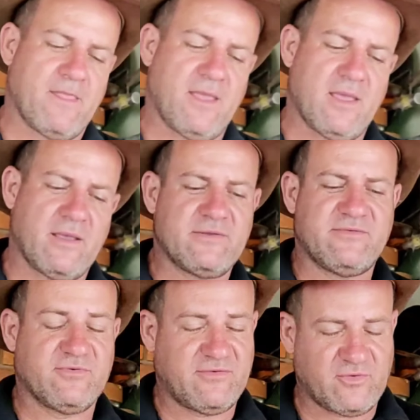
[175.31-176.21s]
É, e
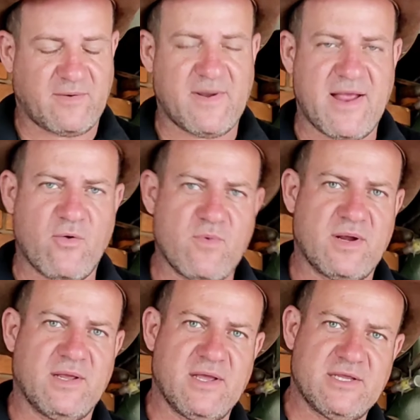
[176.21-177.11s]
se você for trabalhar com
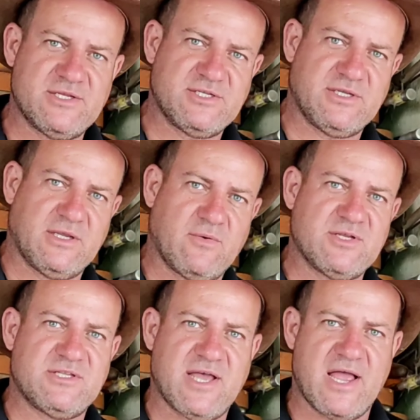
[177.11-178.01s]
grande
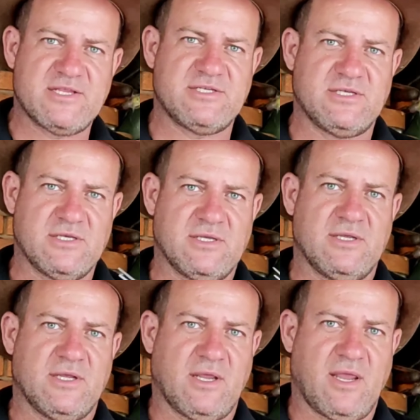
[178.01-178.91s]
quantidade
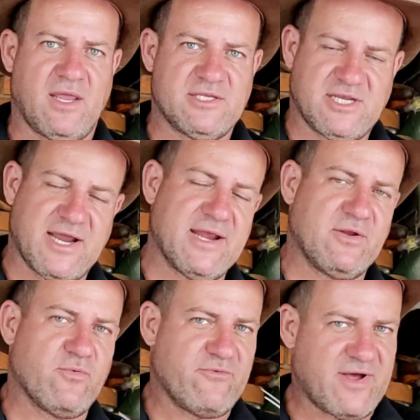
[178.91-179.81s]
é, de
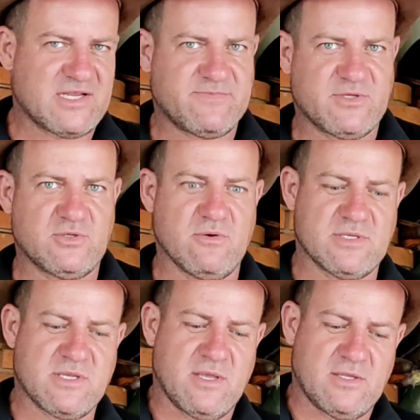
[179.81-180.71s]
carne com várias
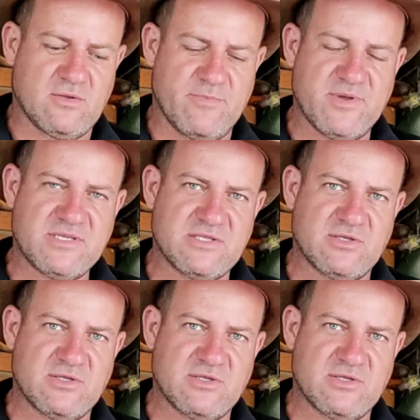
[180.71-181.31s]
pessoas. Então, depois